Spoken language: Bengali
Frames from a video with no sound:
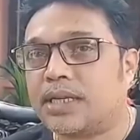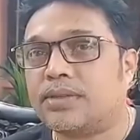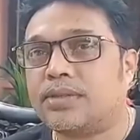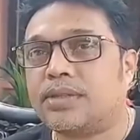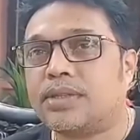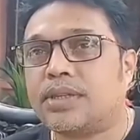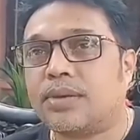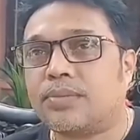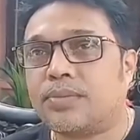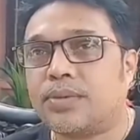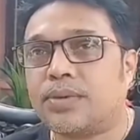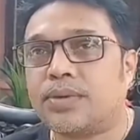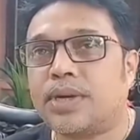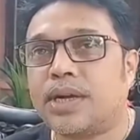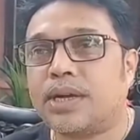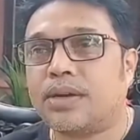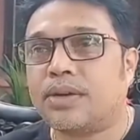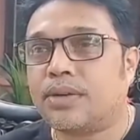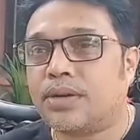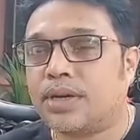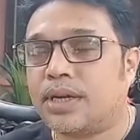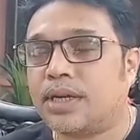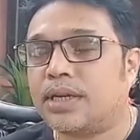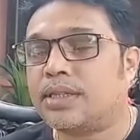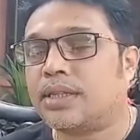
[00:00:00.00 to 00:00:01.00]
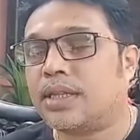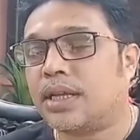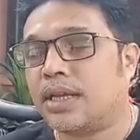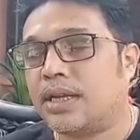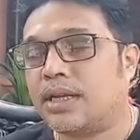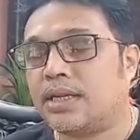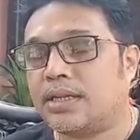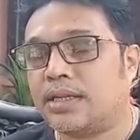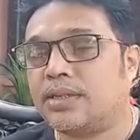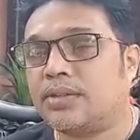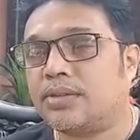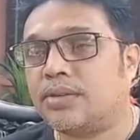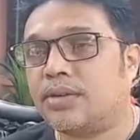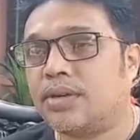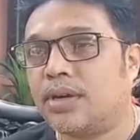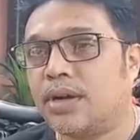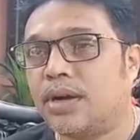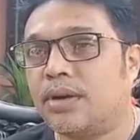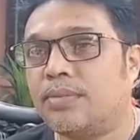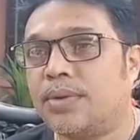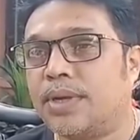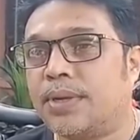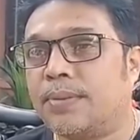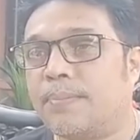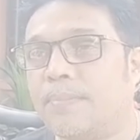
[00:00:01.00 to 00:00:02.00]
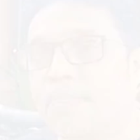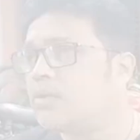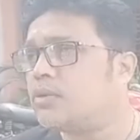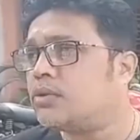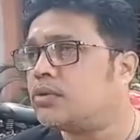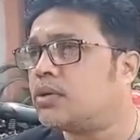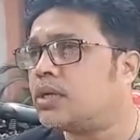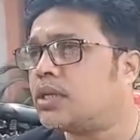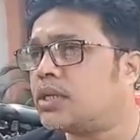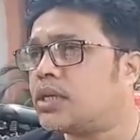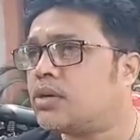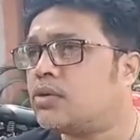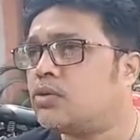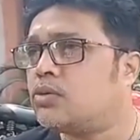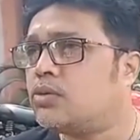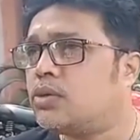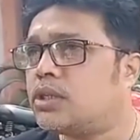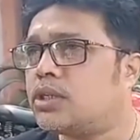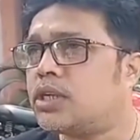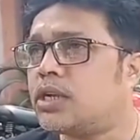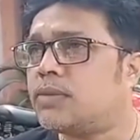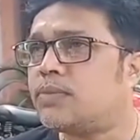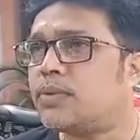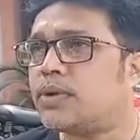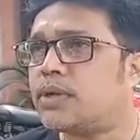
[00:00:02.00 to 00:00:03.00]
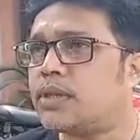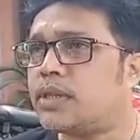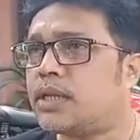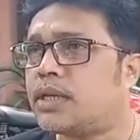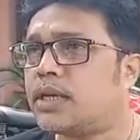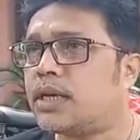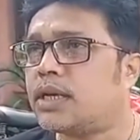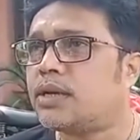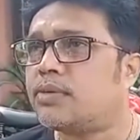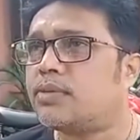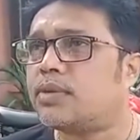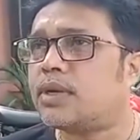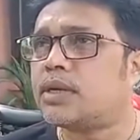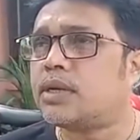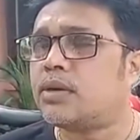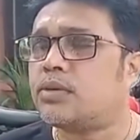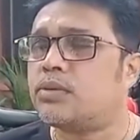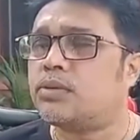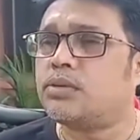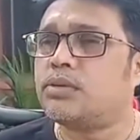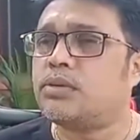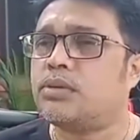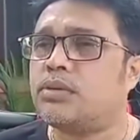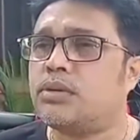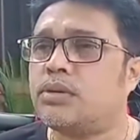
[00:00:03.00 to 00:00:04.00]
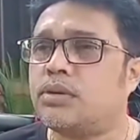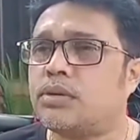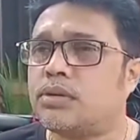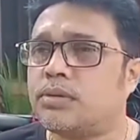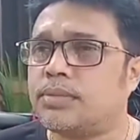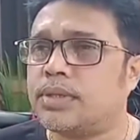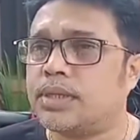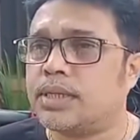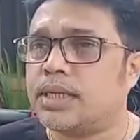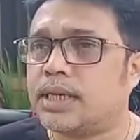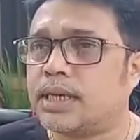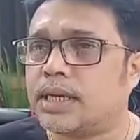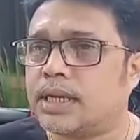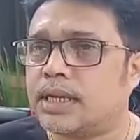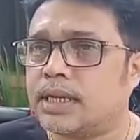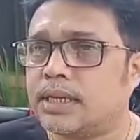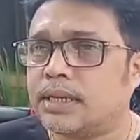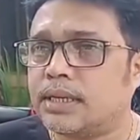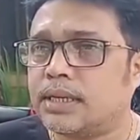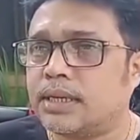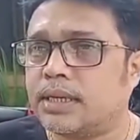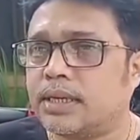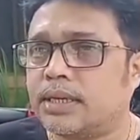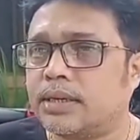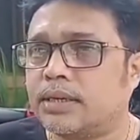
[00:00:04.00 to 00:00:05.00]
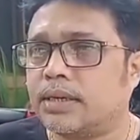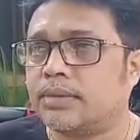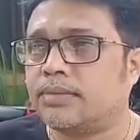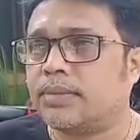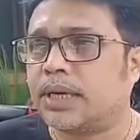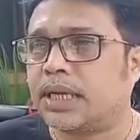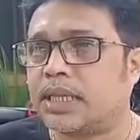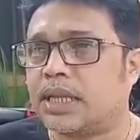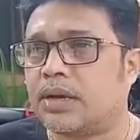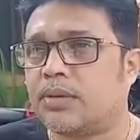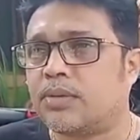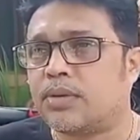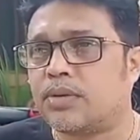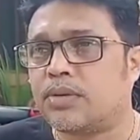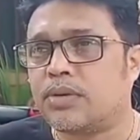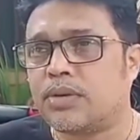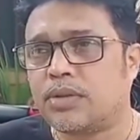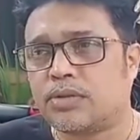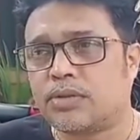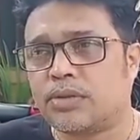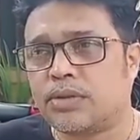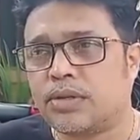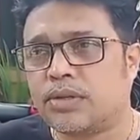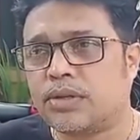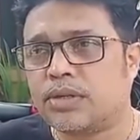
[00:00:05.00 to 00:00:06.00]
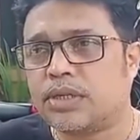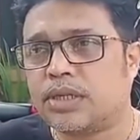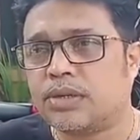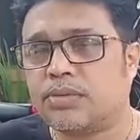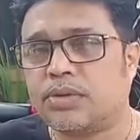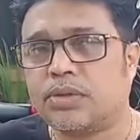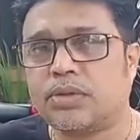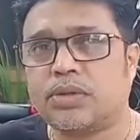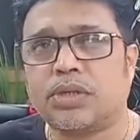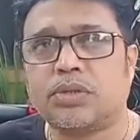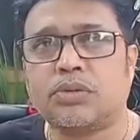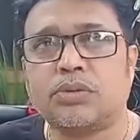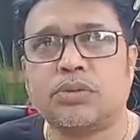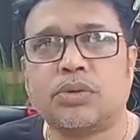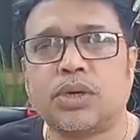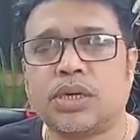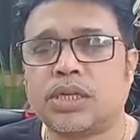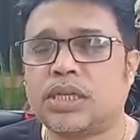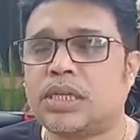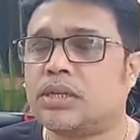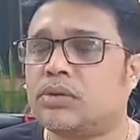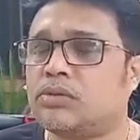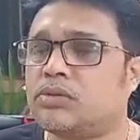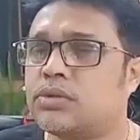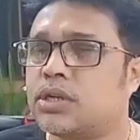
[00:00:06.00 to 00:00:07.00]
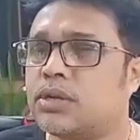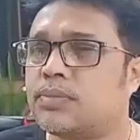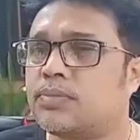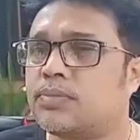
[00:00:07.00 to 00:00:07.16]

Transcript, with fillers: যদি সাপোর্ট না করে তাহলে কি করে হবে দু হাজার উনিশের পর থেকে কেমন একটা অন্য রকমের এখানে বাতাবরণই তৈরি হয়েছে এবং দু হাজার একুশের